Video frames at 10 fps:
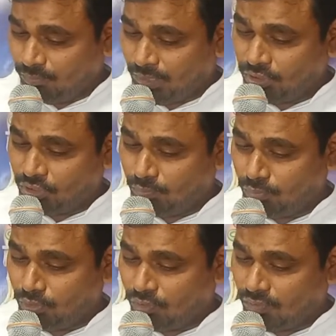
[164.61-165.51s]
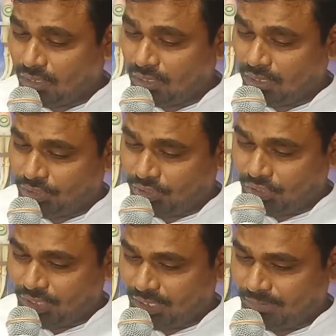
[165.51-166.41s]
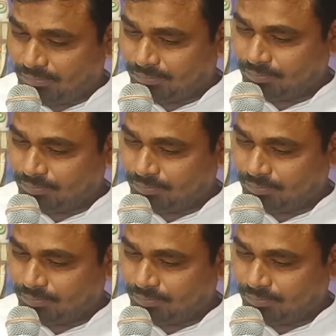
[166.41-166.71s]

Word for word: పంతొమ్మిదవ అధ్యాయం